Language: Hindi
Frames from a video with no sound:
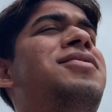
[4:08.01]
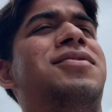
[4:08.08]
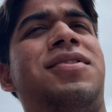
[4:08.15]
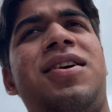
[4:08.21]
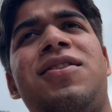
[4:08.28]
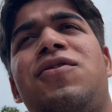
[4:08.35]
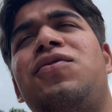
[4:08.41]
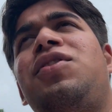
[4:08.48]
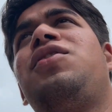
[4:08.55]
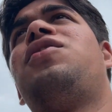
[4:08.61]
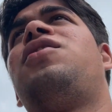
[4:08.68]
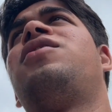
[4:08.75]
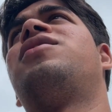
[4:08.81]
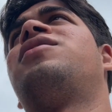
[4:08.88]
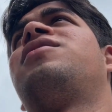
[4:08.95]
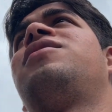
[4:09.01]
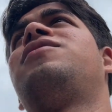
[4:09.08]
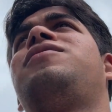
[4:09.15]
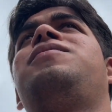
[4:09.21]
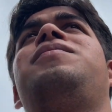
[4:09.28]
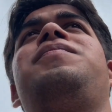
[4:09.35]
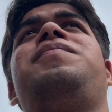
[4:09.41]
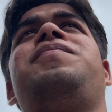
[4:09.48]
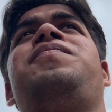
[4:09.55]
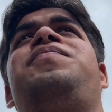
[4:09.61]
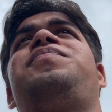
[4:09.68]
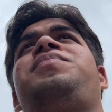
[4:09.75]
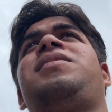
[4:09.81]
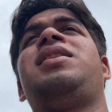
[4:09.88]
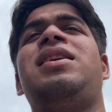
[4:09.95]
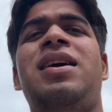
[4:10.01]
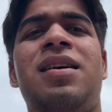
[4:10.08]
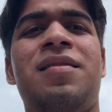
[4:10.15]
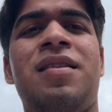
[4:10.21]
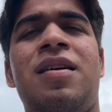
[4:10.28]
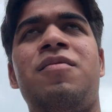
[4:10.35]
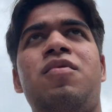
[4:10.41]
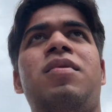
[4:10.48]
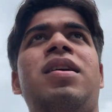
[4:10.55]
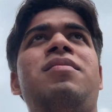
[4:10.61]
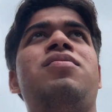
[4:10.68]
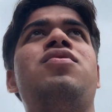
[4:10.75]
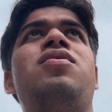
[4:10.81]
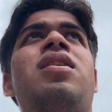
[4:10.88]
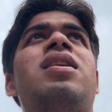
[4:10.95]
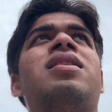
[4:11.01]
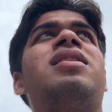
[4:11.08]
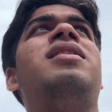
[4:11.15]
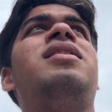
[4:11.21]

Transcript: उठा दो तो, नहीं कॉल कर दिया यही हिसाब है भाई भूख लग नहीं